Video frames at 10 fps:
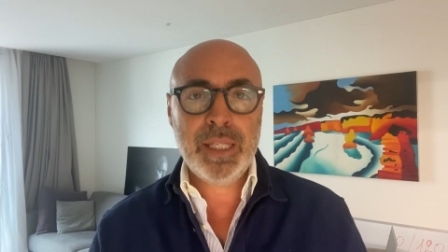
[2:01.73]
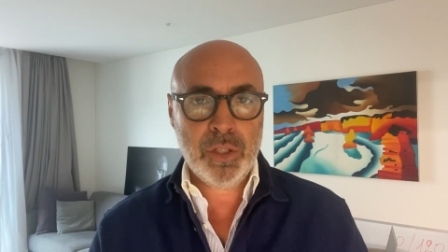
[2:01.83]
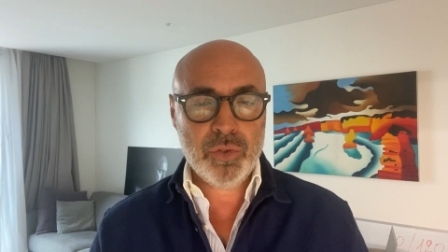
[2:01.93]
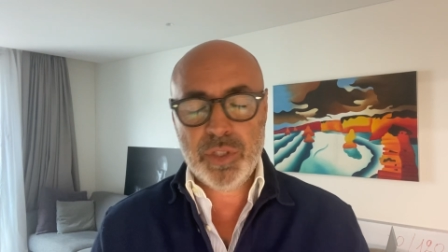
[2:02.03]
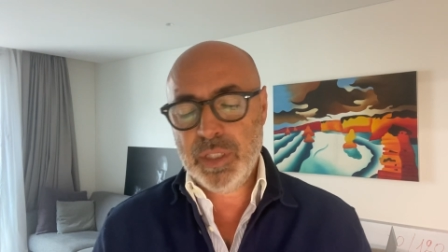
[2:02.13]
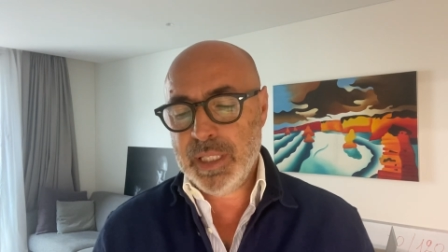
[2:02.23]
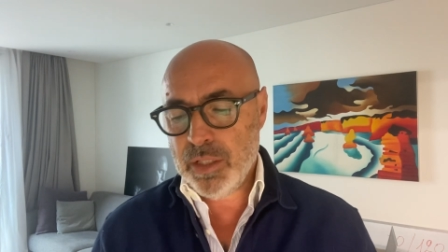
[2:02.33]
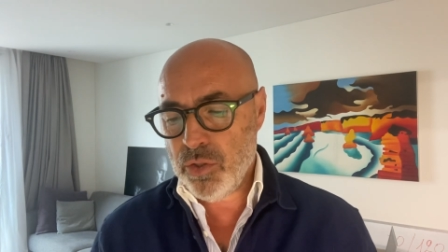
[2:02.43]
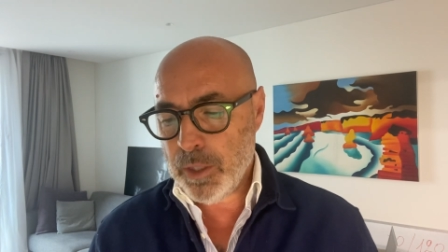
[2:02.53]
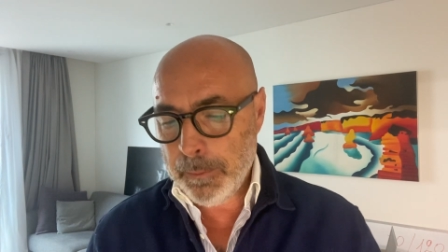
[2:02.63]
in
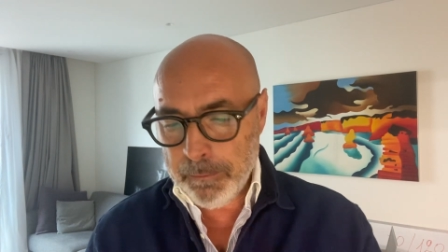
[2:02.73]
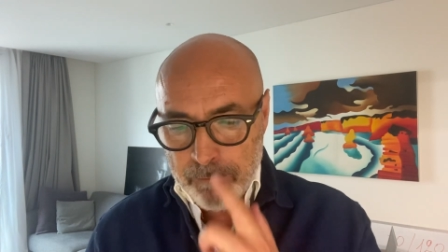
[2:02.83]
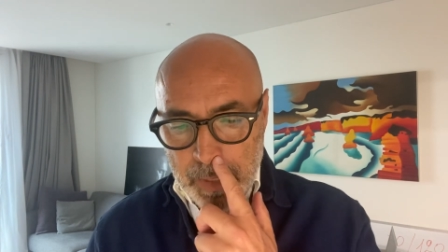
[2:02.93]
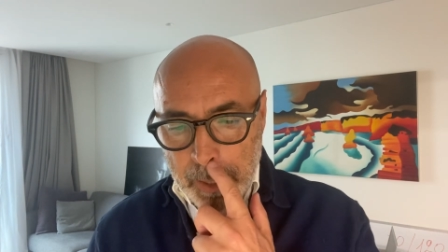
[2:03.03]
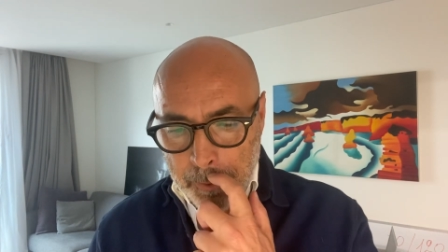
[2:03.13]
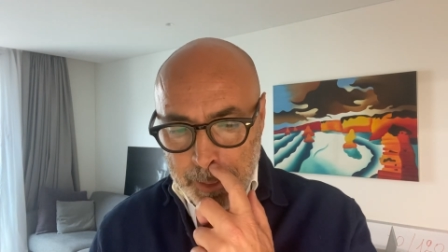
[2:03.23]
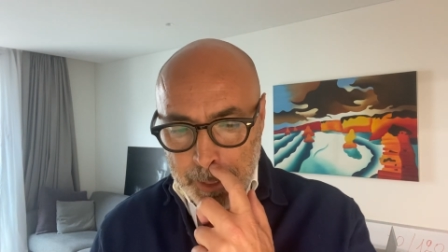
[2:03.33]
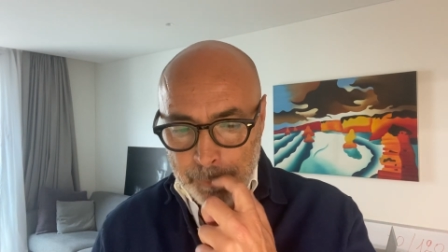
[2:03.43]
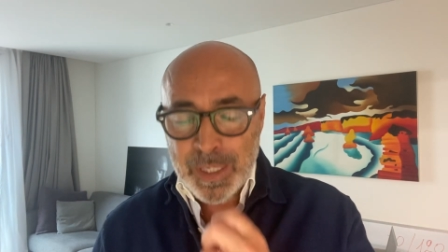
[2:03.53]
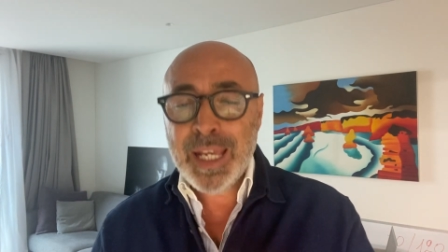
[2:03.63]
considerazione.
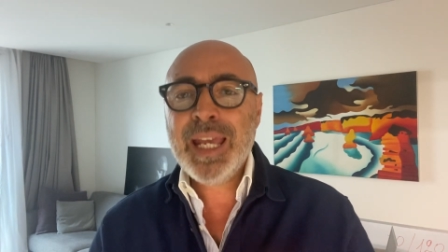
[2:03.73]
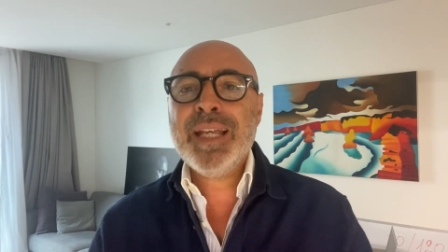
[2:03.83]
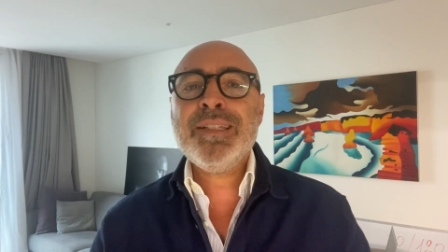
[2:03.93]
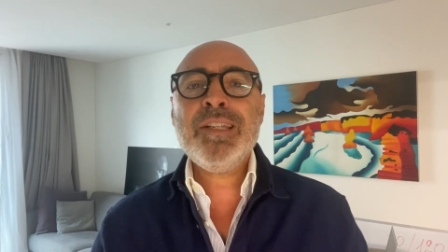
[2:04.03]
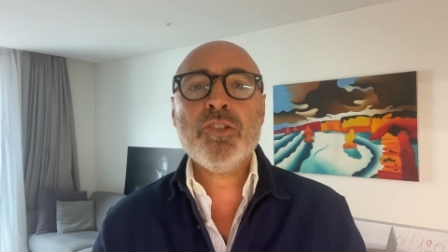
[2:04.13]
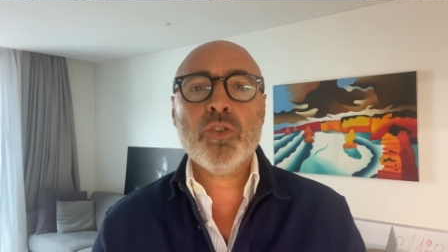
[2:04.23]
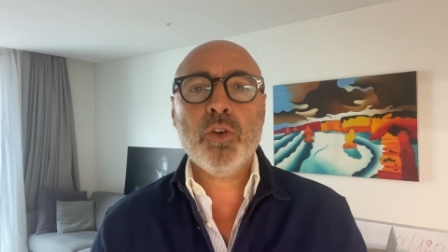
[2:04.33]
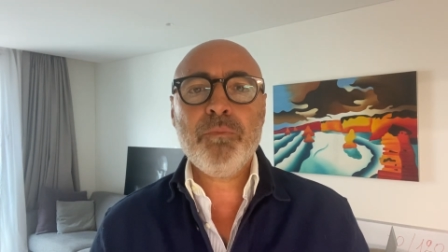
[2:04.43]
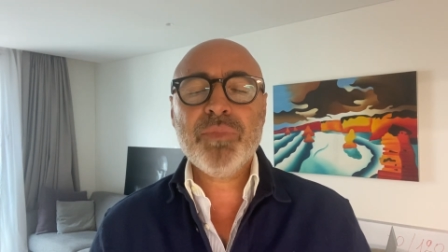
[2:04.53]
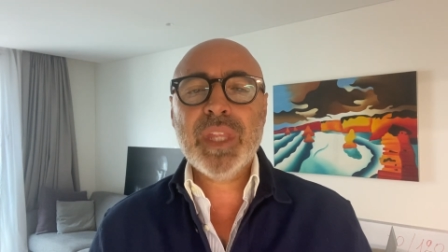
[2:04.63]
Quindi
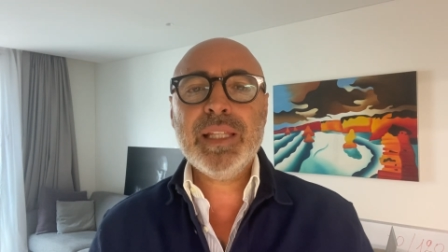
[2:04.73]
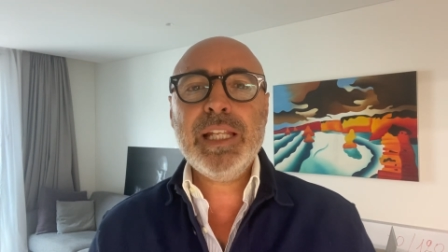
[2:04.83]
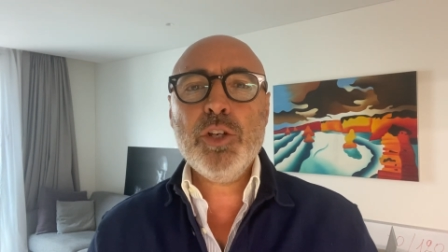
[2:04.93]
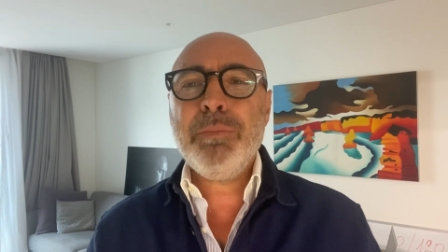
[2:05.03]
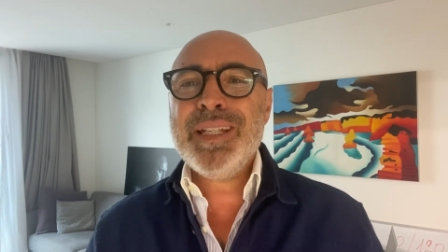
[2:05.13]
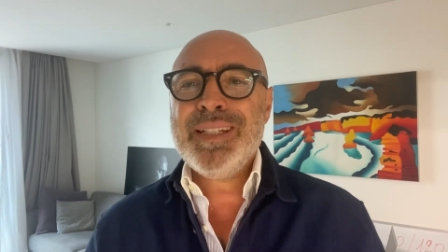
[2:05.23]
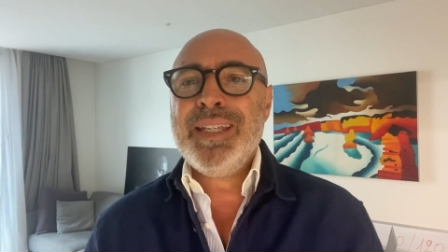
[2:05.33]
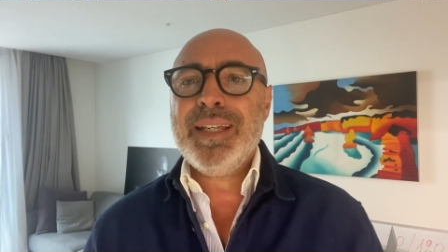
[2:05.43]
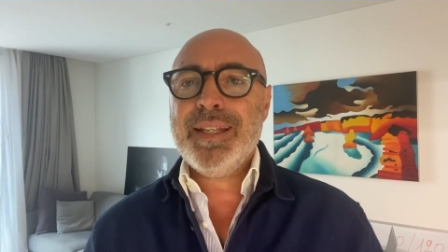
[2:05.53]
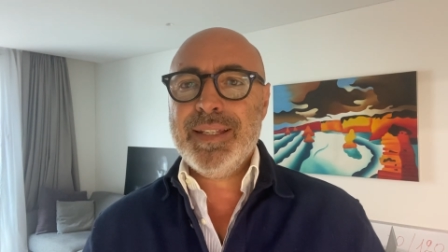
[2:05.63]
esistono degli
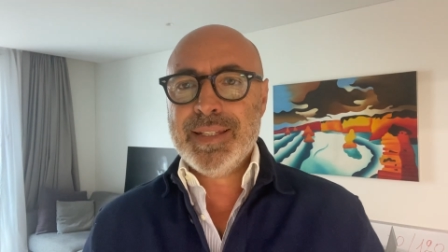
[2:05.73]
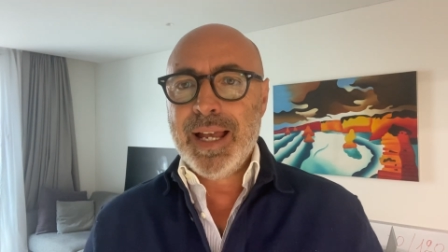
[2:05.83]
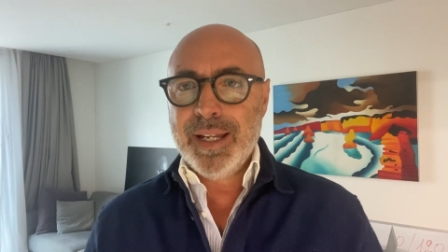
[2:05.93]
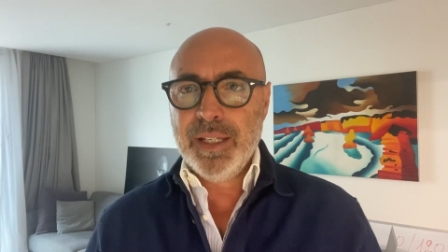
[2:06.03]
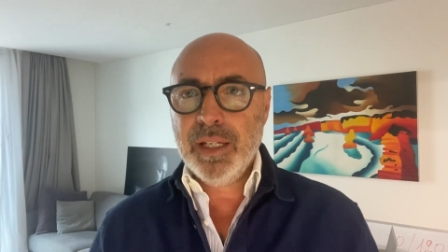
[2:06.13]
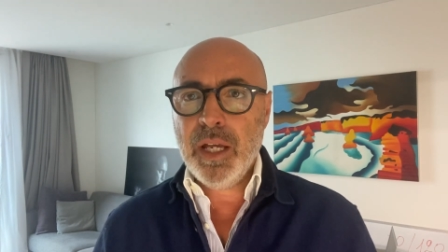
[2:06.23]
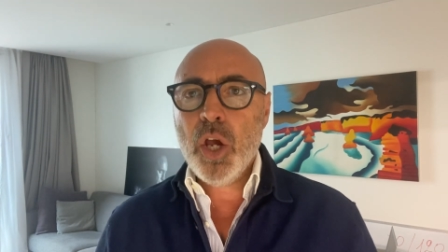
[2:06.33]
obesi sani.